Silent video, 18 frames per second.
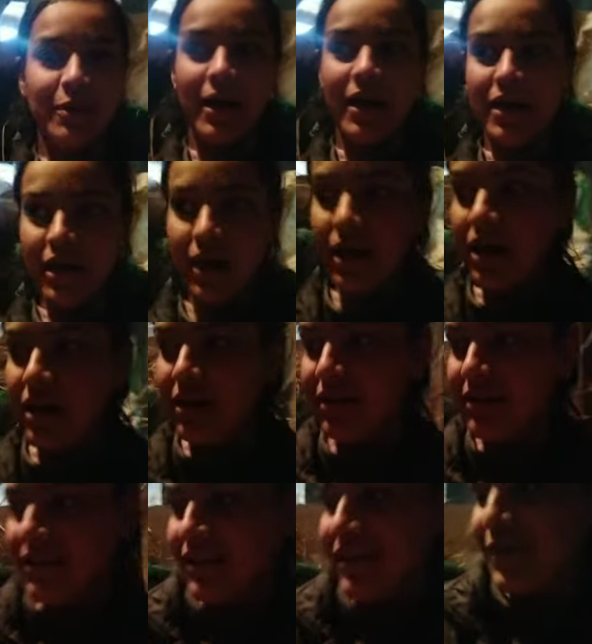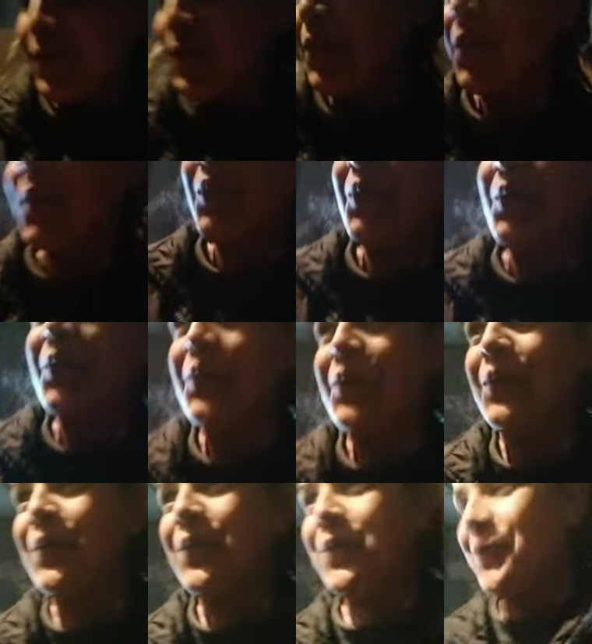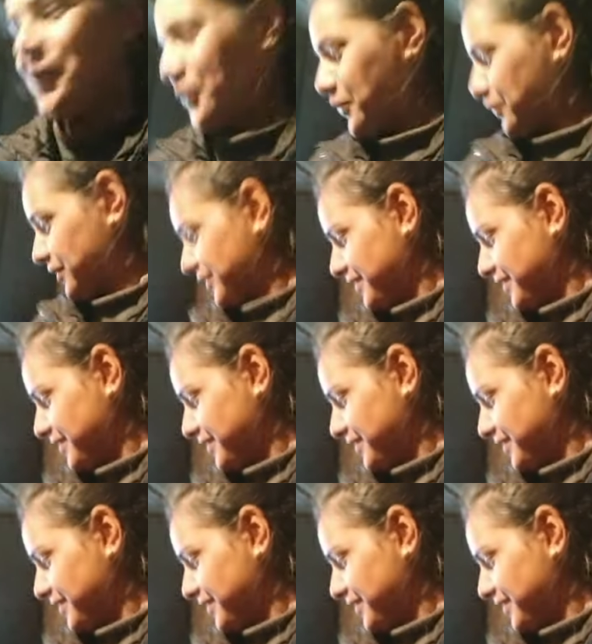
भारी ओहो